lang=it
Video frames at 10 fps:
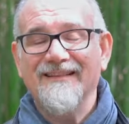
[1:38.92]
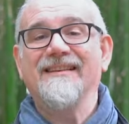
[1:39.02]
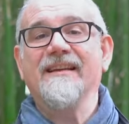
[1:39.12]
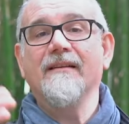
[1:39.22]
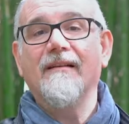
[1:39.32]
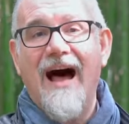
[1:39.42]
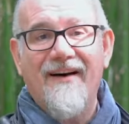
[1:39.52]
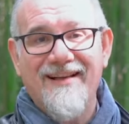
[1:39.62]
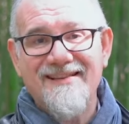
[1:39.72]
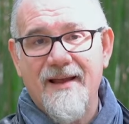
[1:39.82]
di
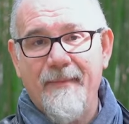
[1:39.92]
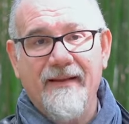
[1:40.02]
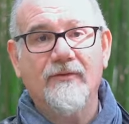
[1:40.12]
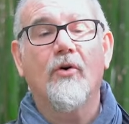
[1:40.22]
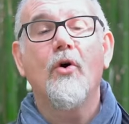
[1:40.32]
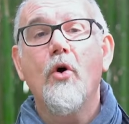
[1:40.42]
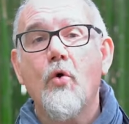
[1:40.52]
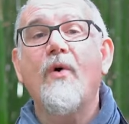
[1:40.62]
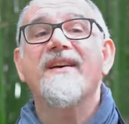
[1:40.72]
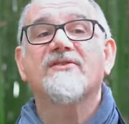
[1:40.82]
avanzamento.
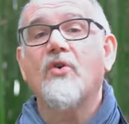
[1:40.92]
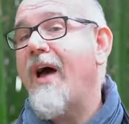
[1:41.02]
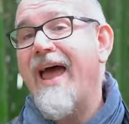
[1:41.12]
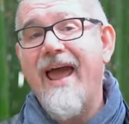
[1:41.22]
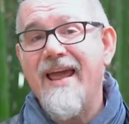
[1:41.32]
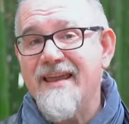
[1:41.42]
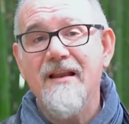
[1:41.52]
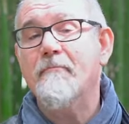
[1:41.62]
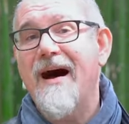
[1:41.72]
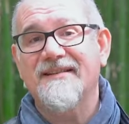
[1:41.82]
Questo è
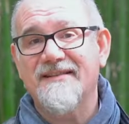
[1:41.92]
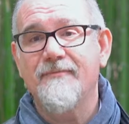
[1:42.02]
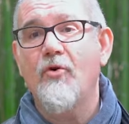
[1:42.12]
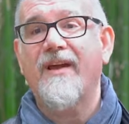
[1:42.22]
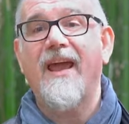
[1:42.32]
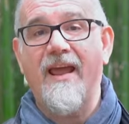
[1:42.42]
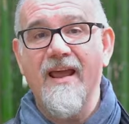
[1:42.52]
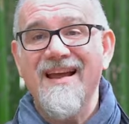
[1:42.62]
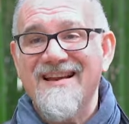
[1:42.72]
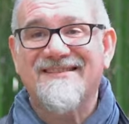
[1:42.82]
il massimo che
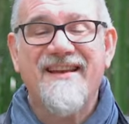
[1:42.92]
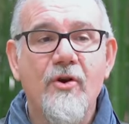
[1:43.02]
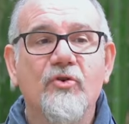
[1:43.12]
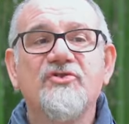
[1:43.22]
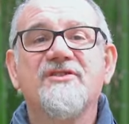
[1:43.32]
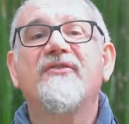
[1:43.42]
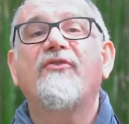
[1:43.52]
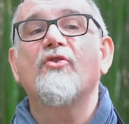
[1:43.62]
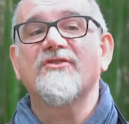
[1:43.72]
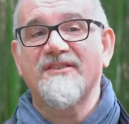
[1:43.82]
se non ci
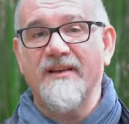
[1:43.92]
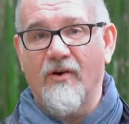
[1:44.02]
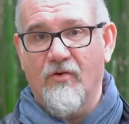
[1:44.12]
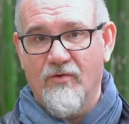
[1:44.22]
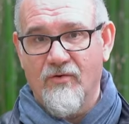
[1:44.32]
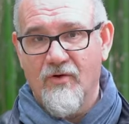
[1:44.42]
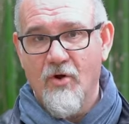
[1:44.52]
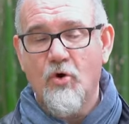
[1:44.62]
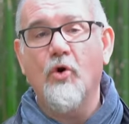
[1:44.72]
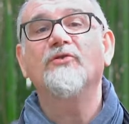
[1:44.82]
fossero
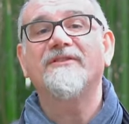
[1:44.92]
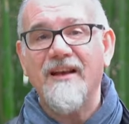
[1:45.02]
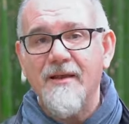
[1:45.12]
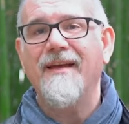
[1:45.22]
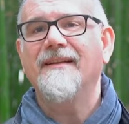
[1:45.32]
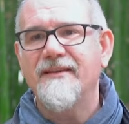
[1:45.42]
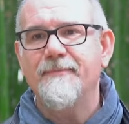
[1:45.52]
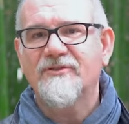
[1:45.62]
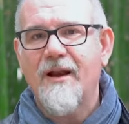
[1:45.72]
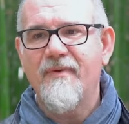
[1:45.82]
contenimenti
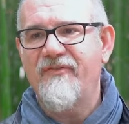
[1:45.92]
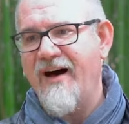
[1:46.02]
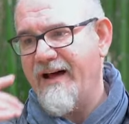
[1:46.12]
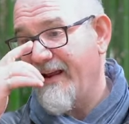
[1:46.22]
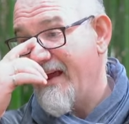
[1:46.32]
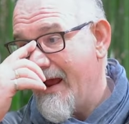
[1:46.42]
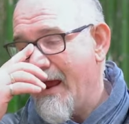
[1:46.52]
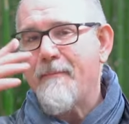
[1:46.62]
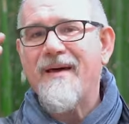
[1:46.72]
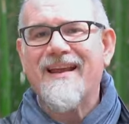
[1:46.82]
potrebbe fare.
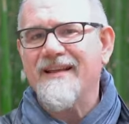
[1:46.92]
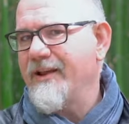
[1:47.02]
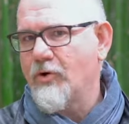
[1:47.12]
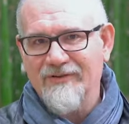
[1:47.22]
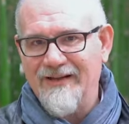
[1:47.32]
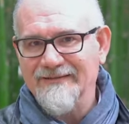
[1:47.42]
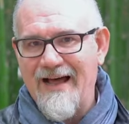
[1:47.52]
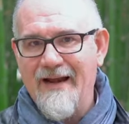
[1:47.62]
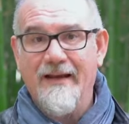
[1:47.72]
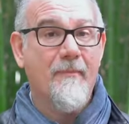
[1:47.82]
Perché dico
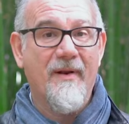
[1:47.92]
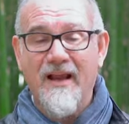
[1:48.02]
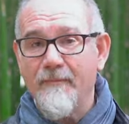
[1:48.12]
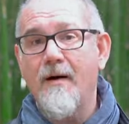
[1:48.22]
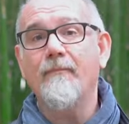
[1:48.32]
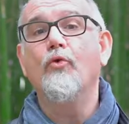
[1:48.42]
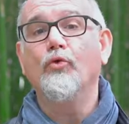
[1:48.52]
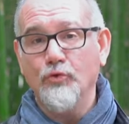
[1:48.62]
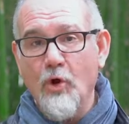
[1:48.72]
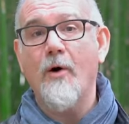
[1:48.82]
80 anni? Perché il bambù
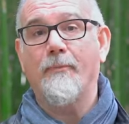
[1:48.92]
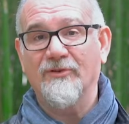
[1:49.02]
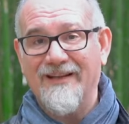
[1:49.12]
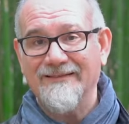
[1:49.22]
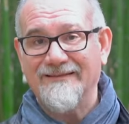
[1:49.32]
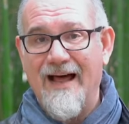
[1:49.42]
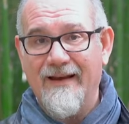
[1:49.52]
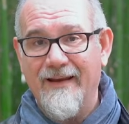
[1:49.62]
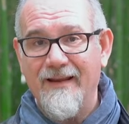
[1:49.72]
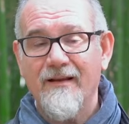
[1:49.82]
dopo 80
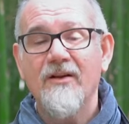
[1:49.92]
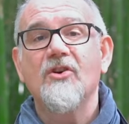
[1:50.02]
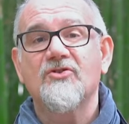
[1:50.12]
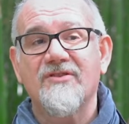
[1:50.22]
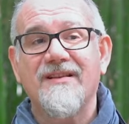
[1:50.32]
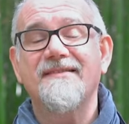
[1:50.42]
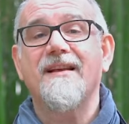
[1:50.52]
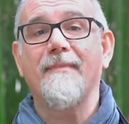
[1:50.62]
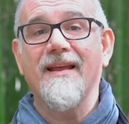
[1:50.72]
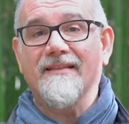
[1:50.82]
anni
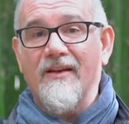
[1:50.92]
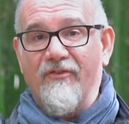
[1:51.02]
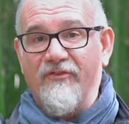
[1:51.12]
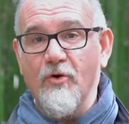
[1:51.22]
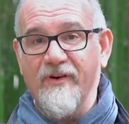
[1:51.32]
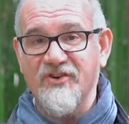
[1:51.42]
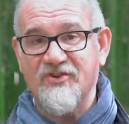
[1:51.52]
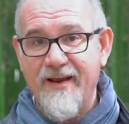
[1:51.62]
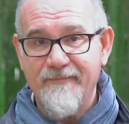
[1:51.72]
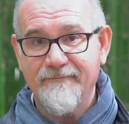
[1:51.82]
sostanzialmente
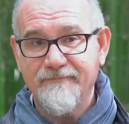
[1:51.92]
fiorisce,